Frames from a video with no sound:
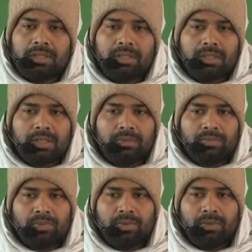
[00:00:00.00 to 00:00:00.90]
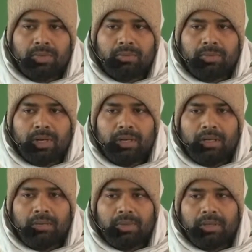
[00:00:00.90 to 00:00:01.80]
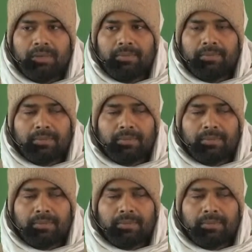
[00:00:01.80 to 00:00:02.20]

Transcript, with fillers: संपूर्ण ब्रह्मांड में